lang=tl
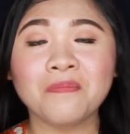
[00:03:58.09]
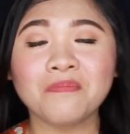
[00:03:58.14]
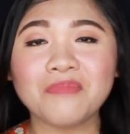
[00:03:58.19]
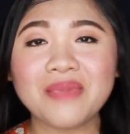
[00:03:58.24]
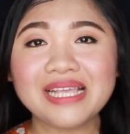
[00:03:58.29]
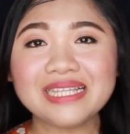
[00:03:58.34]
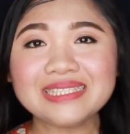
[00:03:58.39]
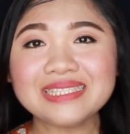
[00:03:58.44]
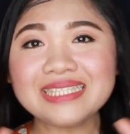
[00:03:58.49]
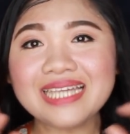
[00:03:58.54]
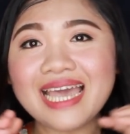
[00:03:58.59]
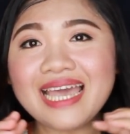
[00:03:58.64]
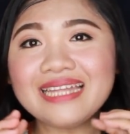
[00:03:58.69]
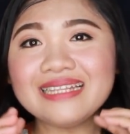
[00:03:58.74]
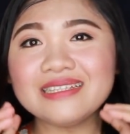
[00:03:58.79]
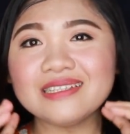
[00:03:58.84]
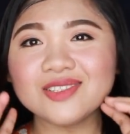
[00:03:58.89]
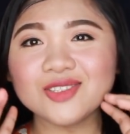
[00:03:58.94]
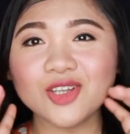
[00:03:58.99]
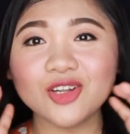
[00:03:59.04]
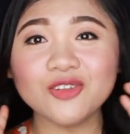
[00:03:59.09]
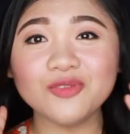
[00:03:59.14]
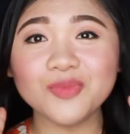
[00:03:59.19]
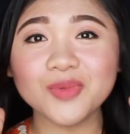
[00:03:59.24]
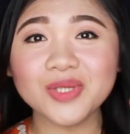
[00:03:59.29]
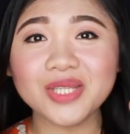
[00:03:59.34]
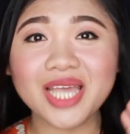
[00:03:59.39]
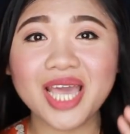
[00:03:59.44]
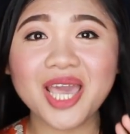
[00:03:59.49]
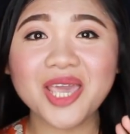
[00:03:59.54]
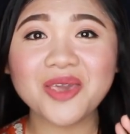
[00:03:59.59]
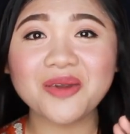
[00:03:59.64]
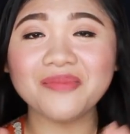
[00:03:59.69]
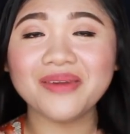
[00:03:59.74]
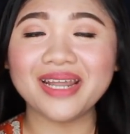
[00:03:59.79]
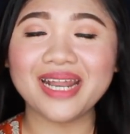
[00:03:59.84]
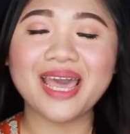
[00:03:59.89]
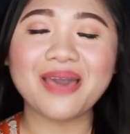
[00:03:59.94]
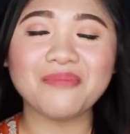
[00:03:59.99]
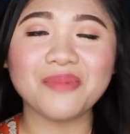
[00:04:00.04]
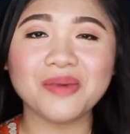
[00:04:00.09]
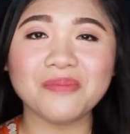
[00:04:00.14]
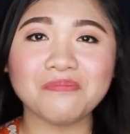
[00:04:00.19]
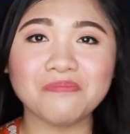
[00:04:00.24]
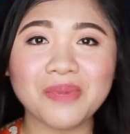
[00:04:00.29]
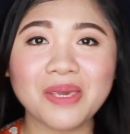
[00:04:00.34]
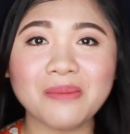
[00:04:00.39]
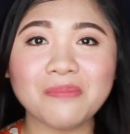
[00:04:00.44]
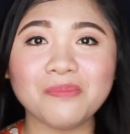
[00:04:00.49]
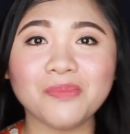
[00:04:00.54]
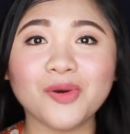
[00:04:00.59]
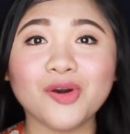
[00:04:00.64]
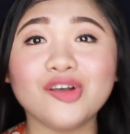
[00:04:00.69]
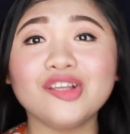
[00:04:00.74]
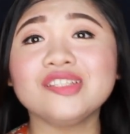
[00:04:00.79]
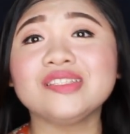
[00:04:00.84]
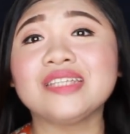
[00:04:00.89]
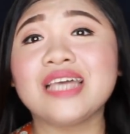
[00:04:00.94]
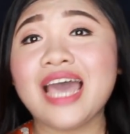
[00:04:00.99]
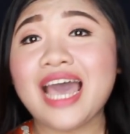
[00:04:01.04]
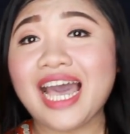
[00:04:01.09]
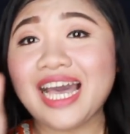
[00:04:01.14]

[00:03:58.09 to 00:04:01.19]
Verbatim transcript: Minsan, nasolve mo na yung maraming pimples.